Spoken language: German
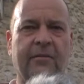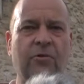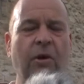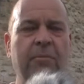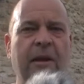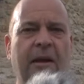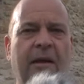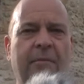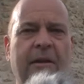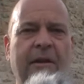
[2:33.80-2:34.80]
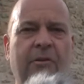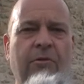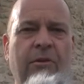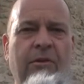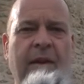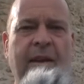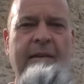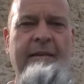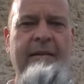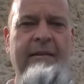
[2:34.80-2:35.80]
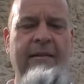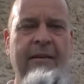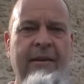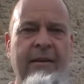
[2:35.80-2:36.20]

Turm, der im Hintergrund zu sehen ist.